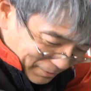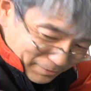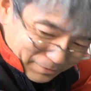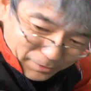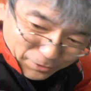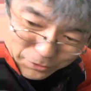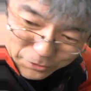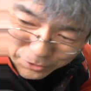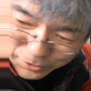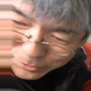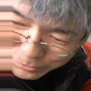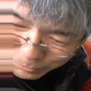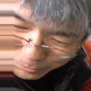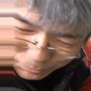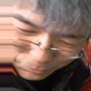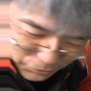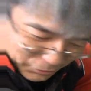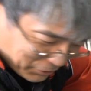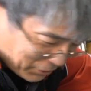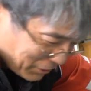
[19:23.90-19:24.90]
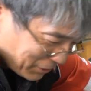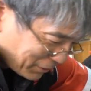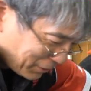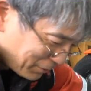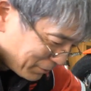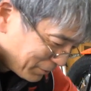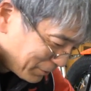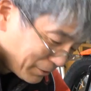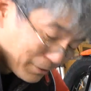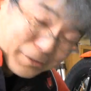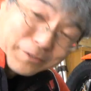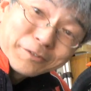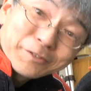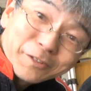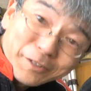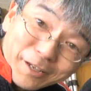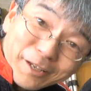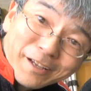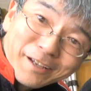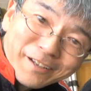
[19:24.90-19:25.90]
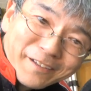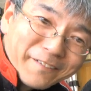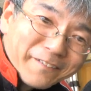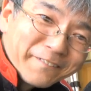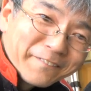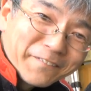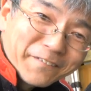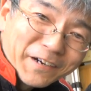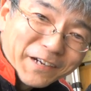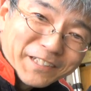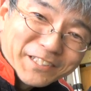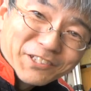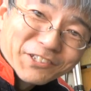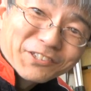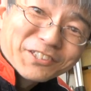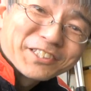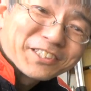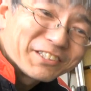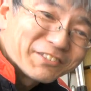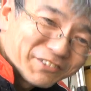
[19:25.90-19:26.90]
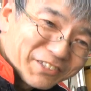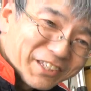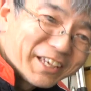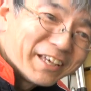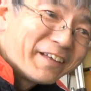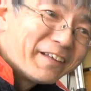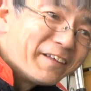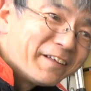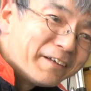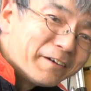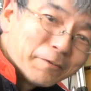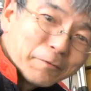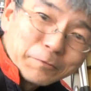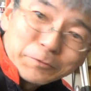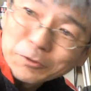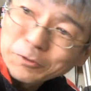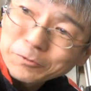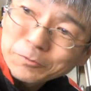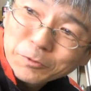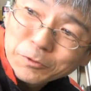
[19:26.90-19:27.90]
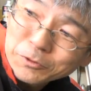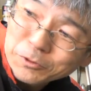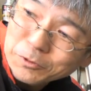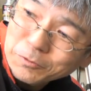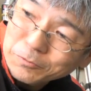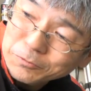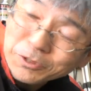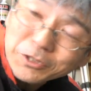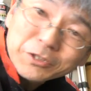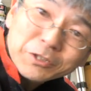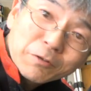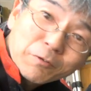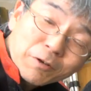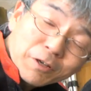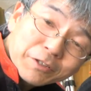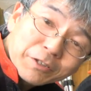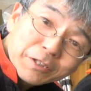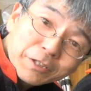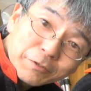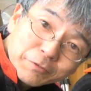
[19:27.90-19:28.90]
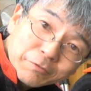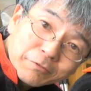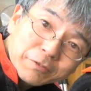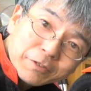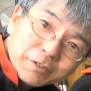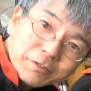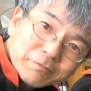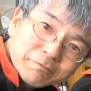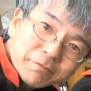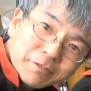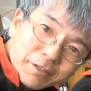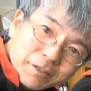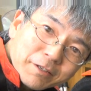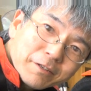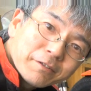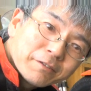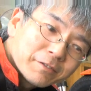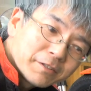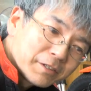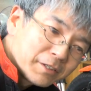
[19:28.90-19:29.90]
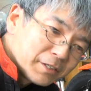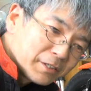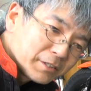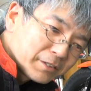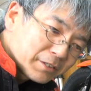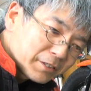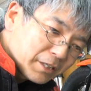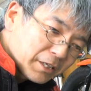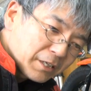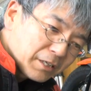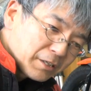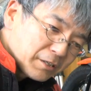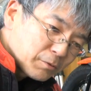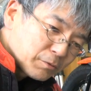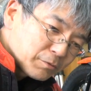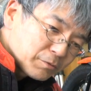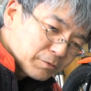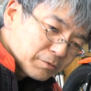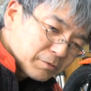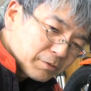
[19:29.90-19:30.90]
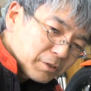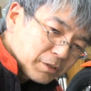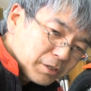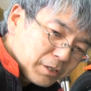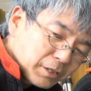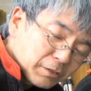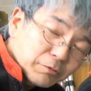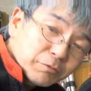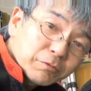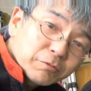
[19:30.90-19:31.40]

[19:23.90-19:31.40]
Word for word: 何偉そうなこと言ってんだよってね言われそうですけどね何が何か分かってんのってであの